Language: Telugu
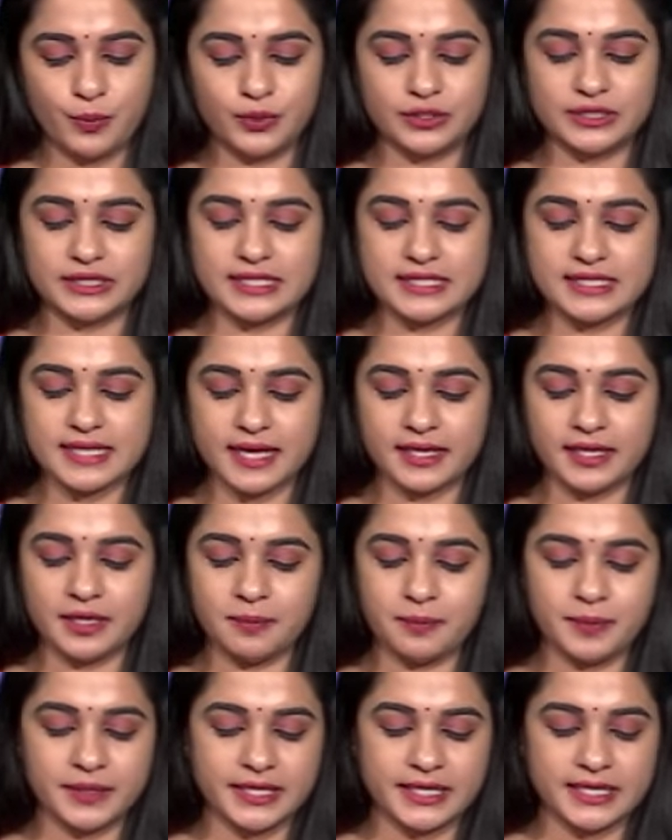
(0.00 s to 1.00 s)
మొదటిసారి
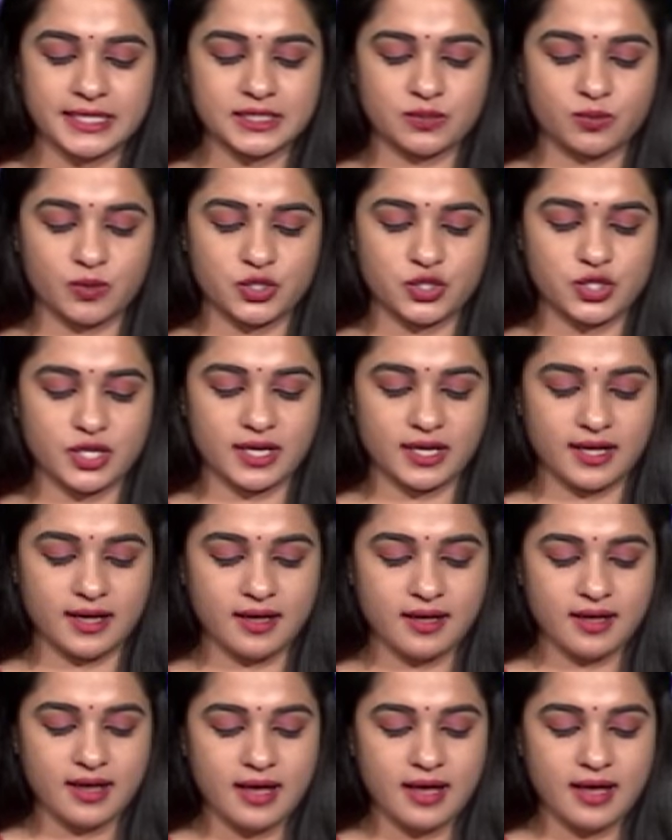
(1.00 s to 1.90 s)
పీరియడ్స్ వచ్చాక